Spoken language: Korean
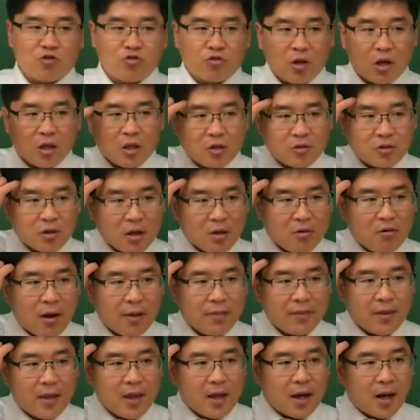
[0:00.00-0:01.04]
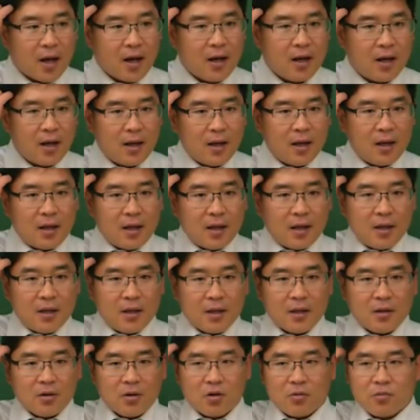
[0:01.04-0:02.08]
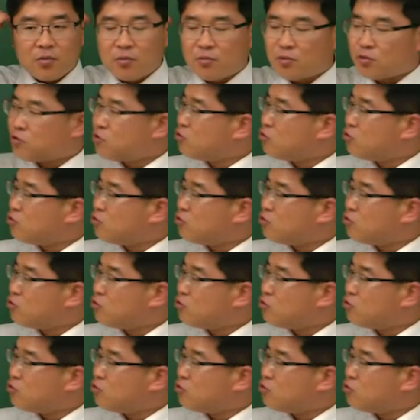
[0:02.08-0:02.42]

중요하다고 생각해요. 관계가. 이게 여러분들 뭐